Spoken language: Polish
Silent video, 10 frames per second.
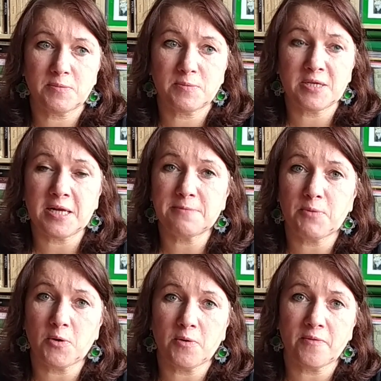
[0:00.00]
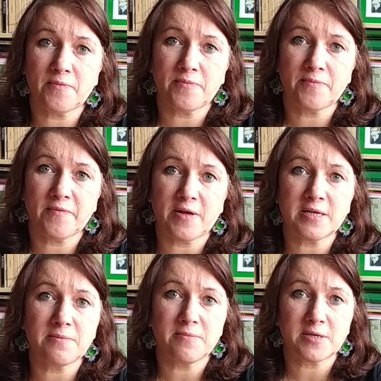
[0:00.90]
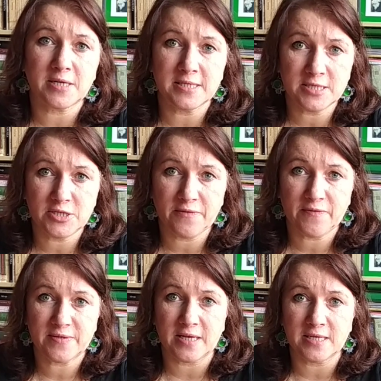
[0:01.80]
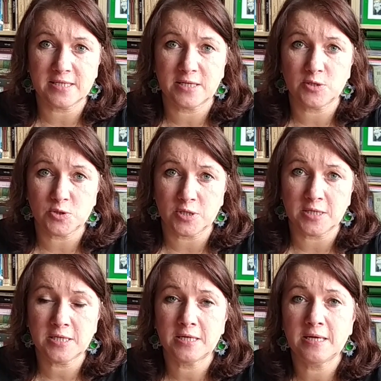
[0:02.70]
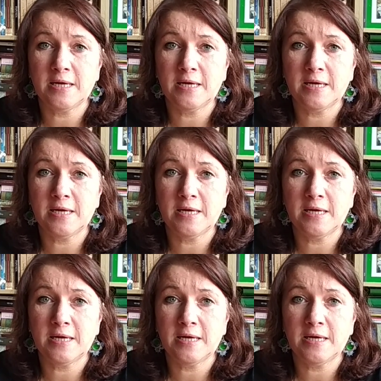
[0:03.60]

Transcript: zaraz po wielkim kryzysie w Stanach Zjednoczonych,